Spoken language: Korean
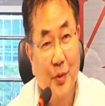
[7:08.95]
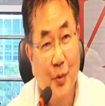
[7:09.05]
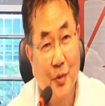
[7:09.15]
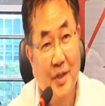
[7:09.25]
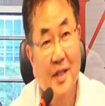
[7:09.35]

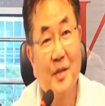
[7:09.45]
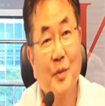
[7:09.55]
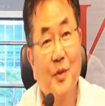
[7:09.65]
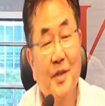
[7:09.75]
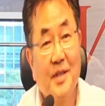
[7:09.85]
교실에서
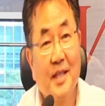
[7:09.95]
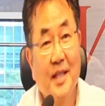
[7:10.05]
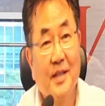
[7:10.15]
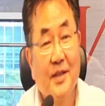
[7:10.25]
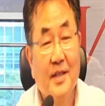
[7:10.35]
보던
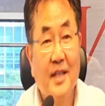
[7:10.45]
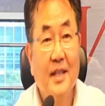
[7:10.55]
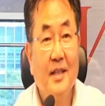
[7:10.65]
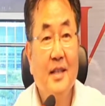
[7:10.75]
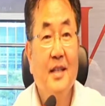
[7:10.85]
시대에서
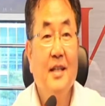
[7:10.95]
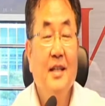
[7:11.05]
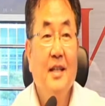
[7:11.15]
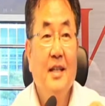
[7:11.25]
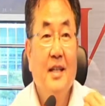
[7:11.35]
이제는
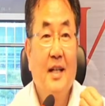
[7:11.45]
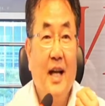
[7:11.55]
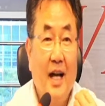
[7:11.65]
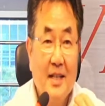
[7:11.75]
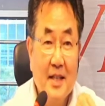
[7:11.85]

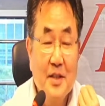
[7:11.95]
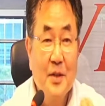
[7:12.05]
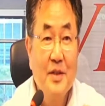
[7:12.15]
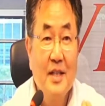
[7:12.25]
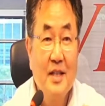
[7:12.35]
가상
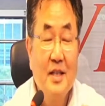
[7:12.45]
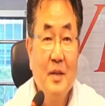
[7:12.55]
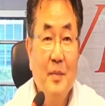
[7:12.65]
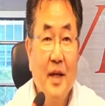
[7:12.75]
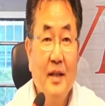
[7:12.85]

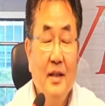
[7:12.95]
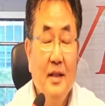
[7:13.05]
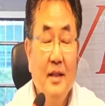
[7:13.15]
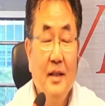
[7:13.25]
전자칠판을